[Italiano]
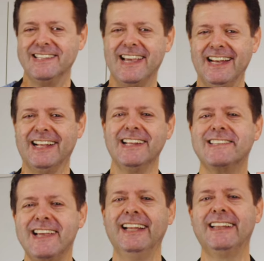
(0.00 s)
c'è la
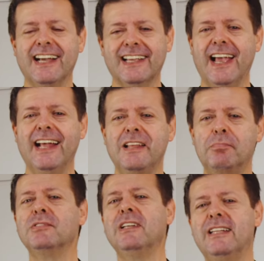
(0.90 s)
ricetta che è
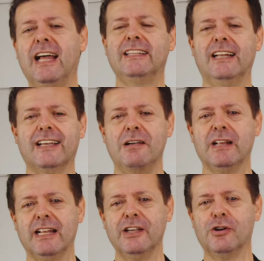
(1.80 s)
depositata alla
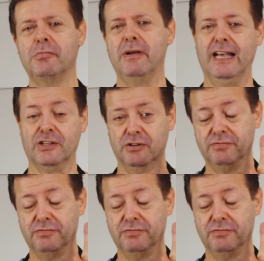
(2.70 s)
Camera di Commercio,